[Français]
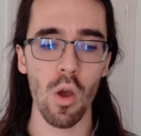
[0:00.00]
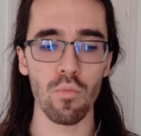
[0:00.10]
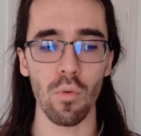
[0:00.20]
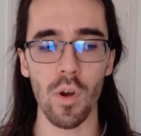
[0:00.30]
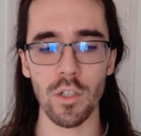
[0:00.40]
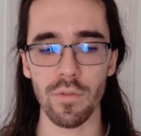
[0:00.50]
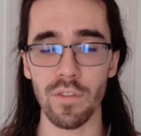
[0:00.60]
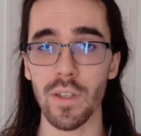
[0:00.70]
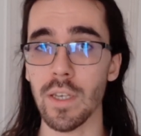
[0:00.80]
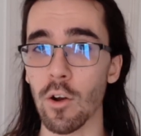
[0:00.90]
pour moi, j'ai envie de
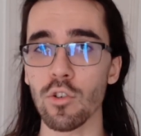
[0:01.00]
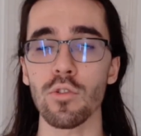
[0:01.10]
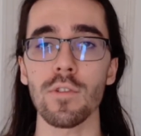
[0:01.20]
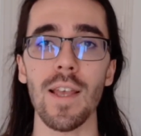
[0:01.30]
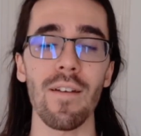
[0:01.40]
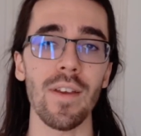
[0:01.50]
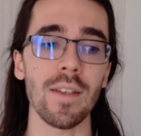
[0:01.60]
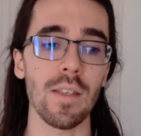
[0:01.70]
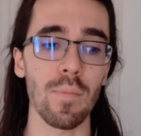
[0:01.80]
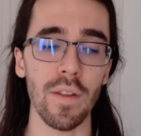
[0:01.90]
faire des grandes choses avec
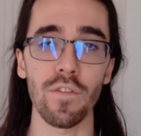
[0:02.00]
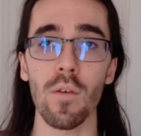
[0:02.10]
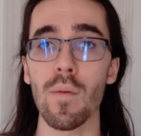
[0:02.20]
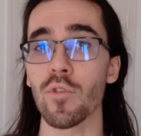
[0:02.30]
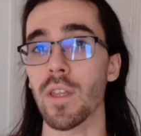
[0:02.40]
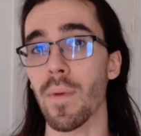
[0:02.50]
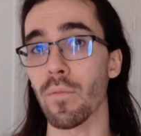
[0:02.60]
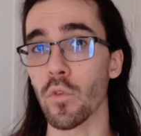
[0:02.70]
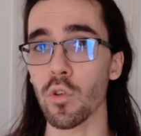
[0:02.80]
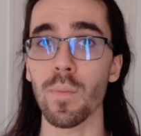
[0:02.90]
ces plateformes et peut-être
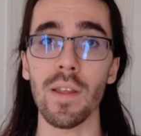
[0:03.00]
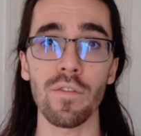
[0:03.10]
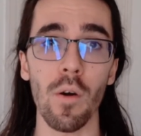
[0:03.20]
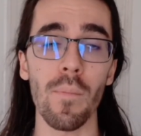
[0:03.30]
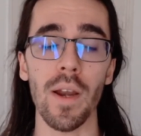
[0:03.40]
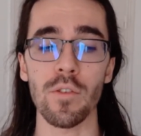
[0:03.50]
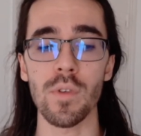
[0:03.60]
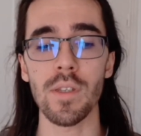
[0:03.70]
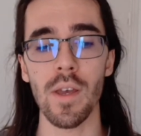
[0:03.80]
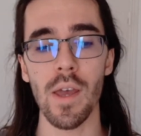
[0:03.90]
même d'autres plateformes par la suite.